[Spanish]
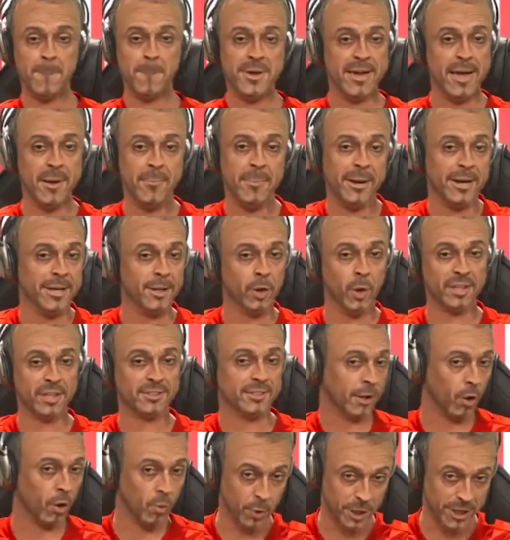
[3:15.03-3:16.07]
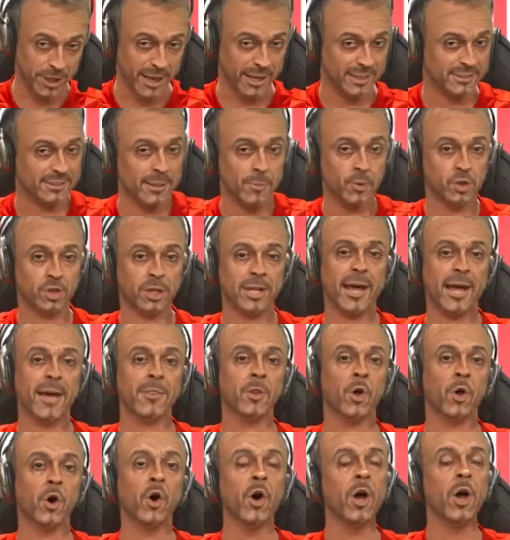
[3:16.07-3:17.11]
Durante un medio de televisión de
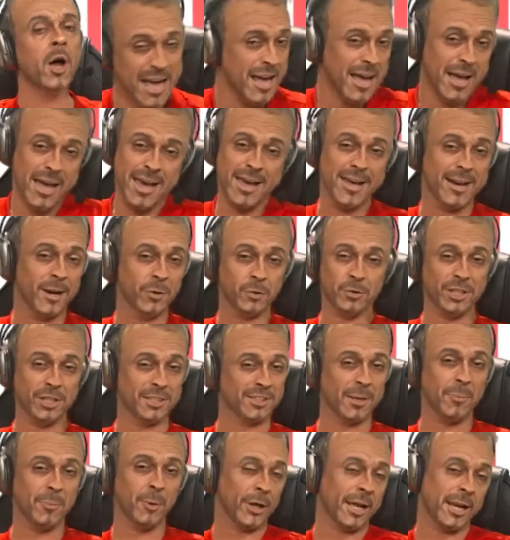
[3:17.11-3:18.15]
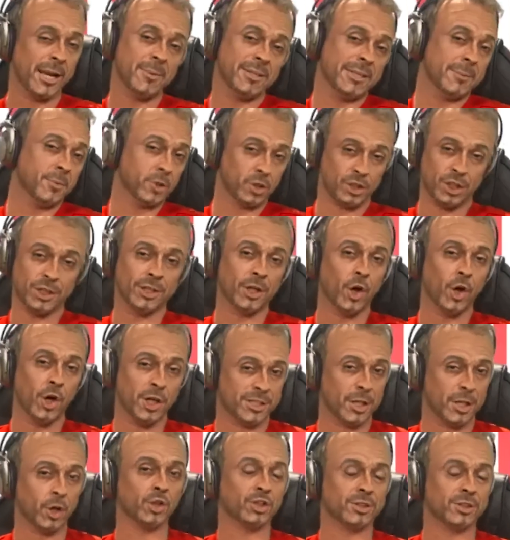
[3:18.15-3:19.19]
Polonia hicieron a un doble del técnico de
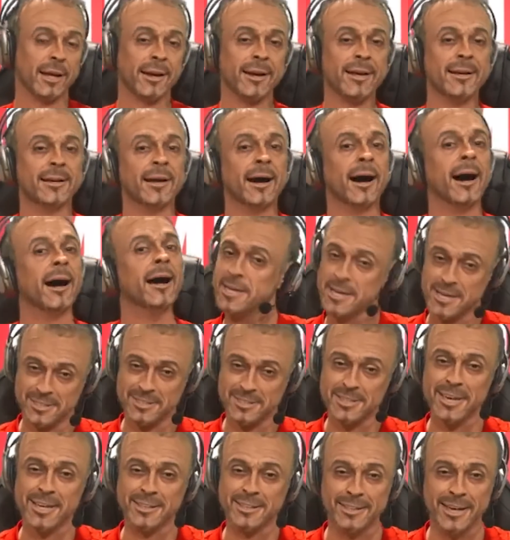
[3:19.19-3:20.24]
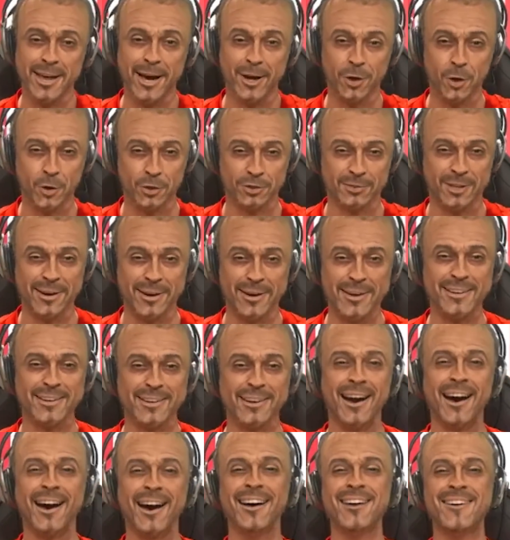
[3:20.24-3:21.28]
España Luis Enrique, donde se
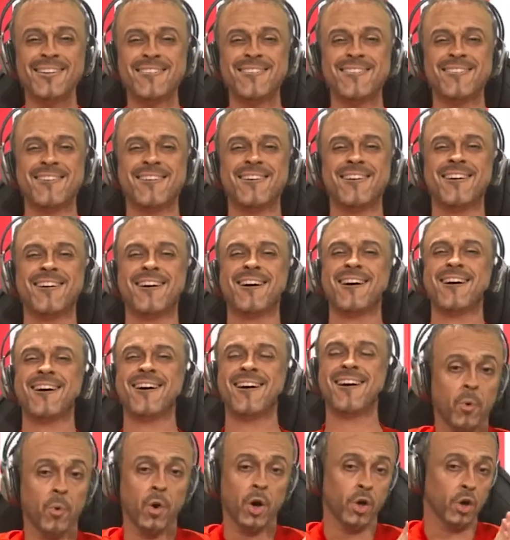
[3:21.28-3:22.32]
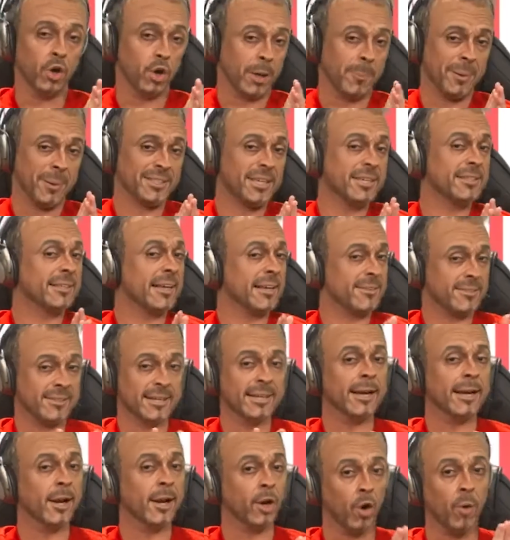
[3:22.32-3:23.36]
burló de la convocatoria al Mundial de
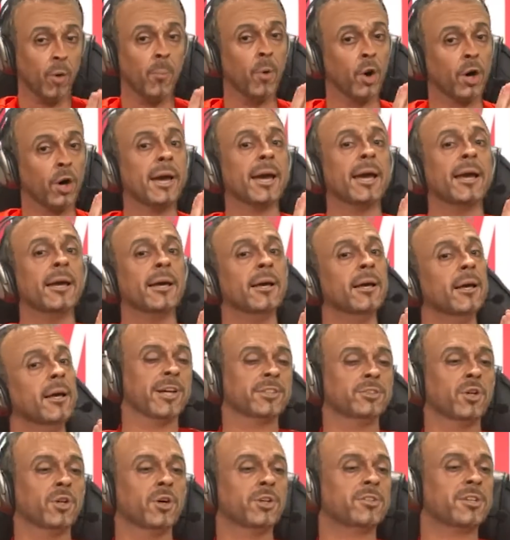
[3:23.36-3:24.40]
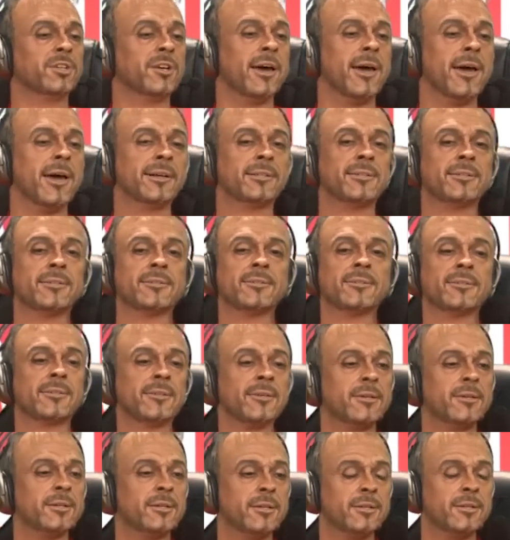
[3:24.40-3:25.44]
Sergio Ramos y de la goleada 7 a
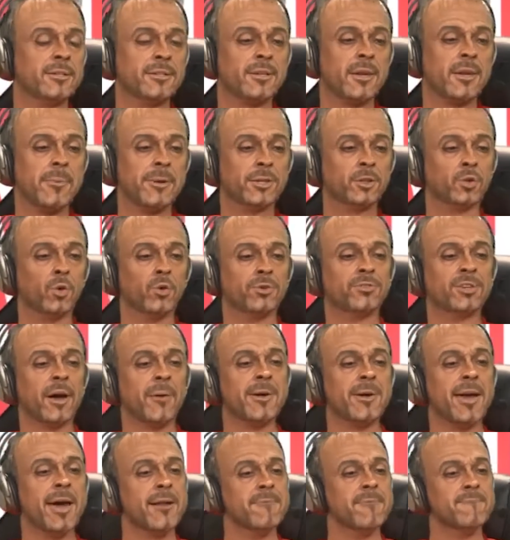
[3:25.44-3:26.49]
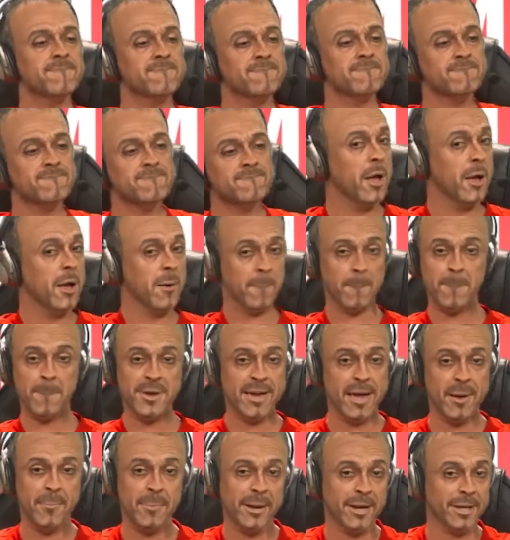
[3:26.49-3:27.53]
0 contra Costa Rica.
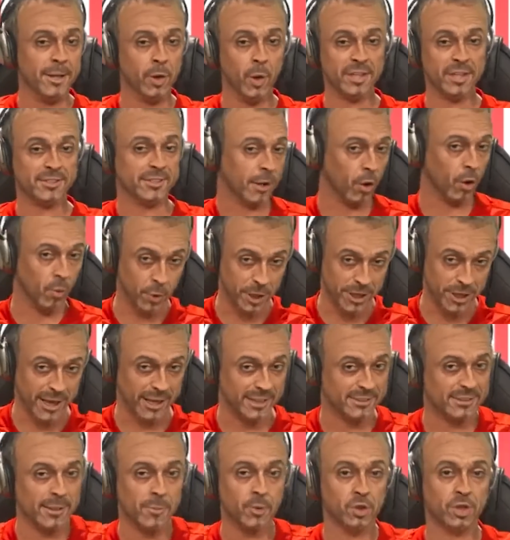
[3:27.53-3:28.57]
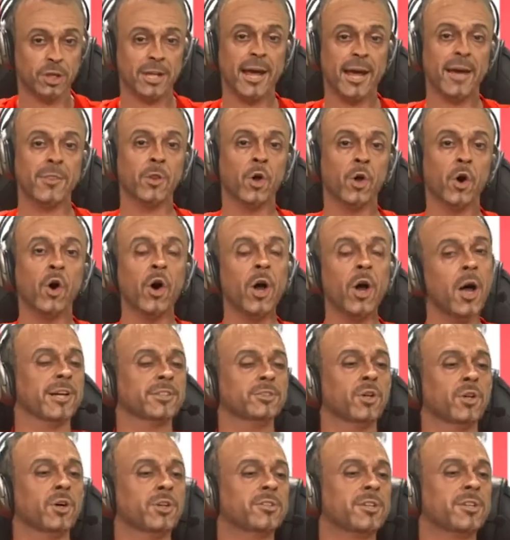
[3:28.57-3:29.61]
Bienvenido a esta comunidad que estamos creando. Buenas
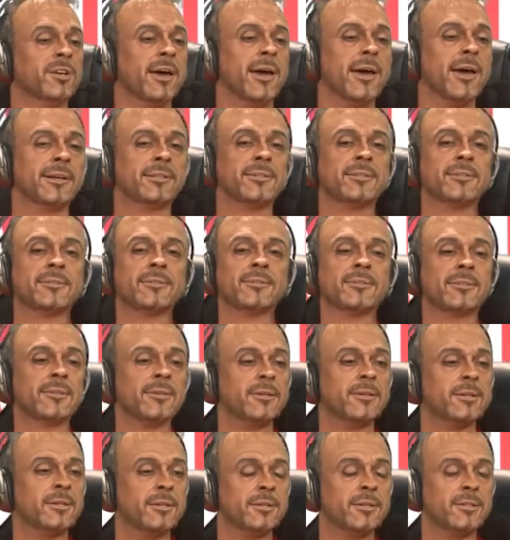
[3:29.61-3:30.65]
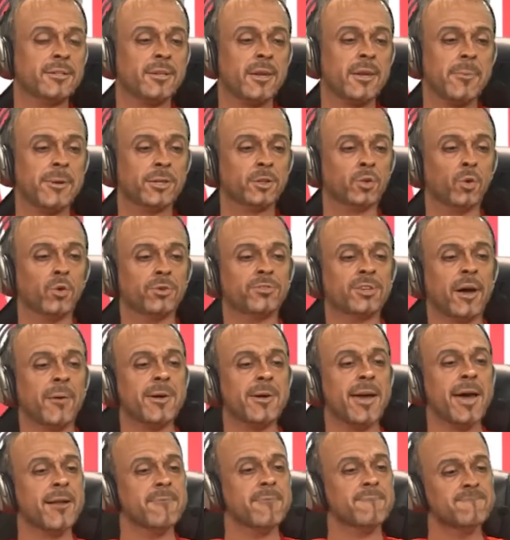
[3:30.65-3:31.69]
noches, ¿se me escucha
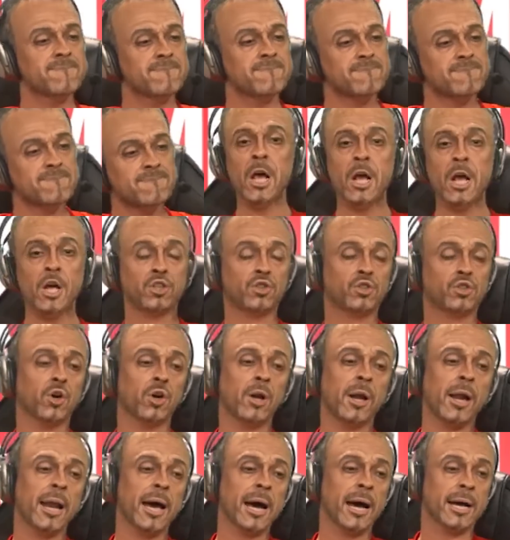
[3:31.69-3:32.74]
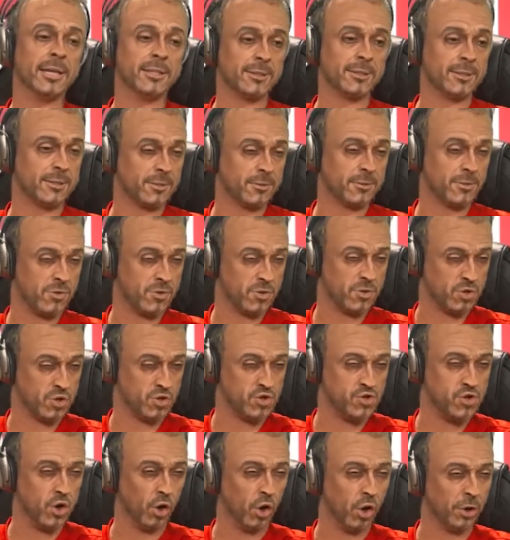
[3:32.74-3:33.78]
bien? Son las
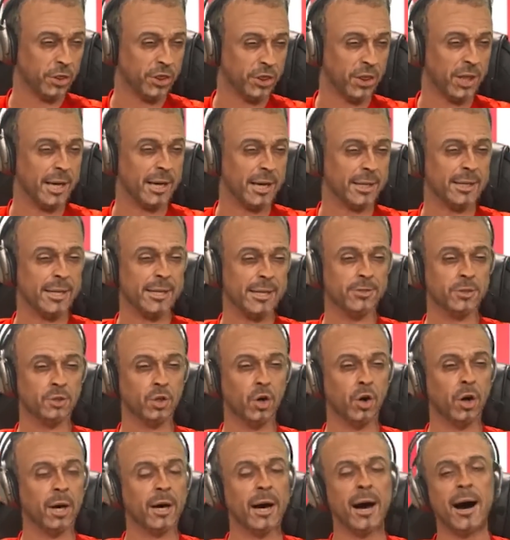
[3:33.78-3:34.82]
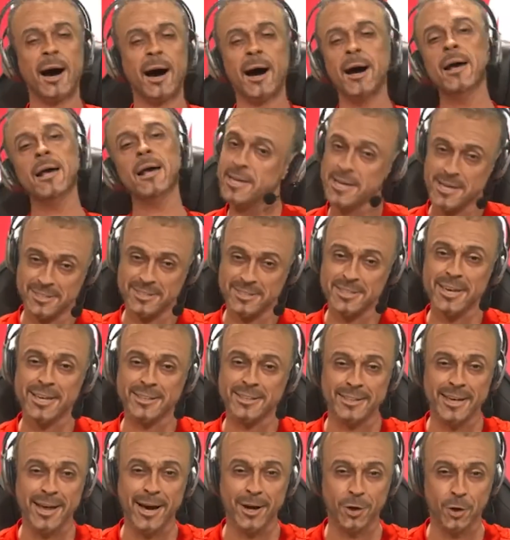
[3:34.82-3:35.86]
12 aquí en Doha y
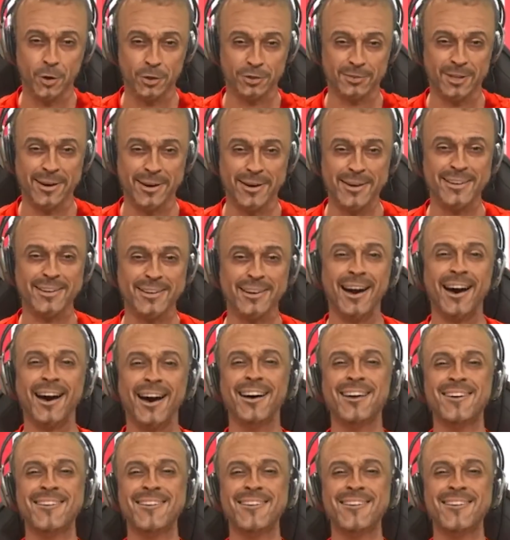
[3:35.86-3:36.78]
7 a Costa Rica.